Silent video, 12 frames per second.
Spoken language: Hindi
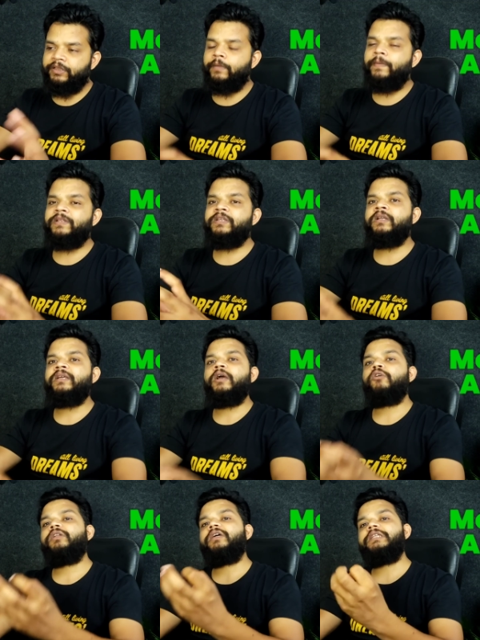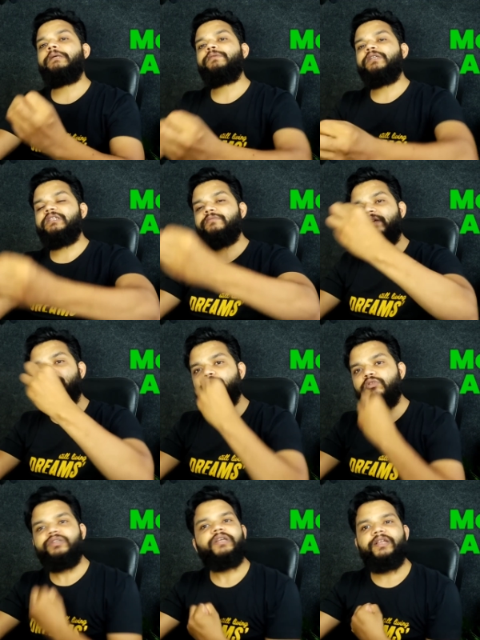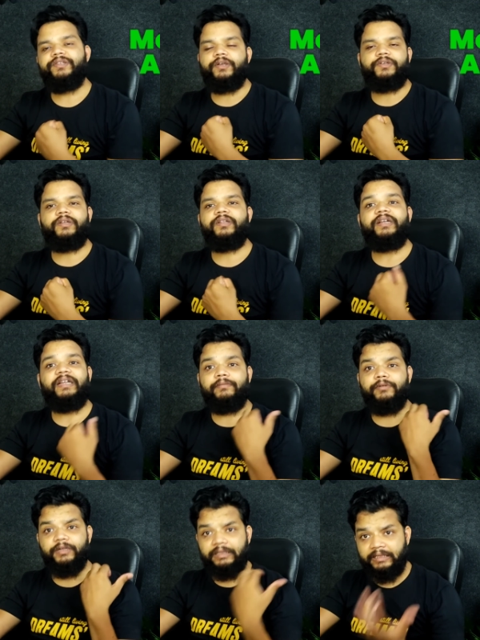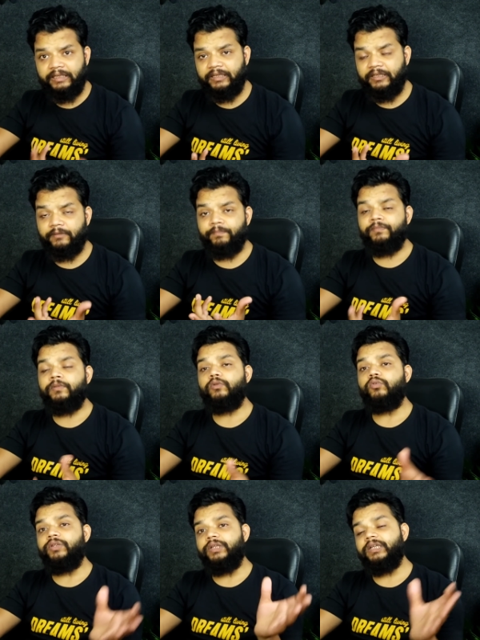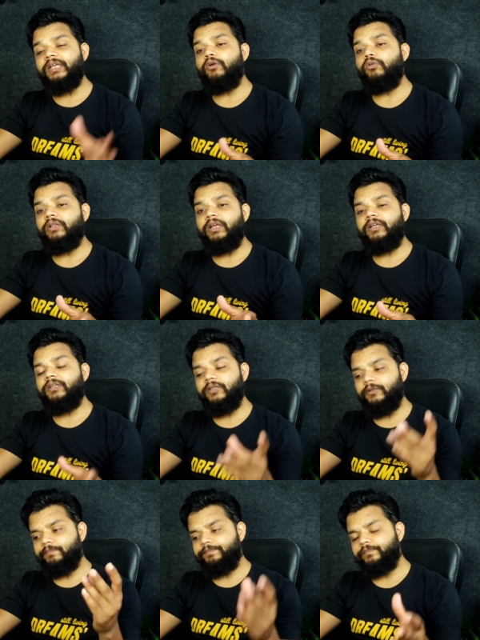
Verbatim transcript: ये बेसिकली क्या होता है जब किसी व्यक्ति को इसका इंजेक्शन या टैबलेट देंगे तो ये क्या होता है कि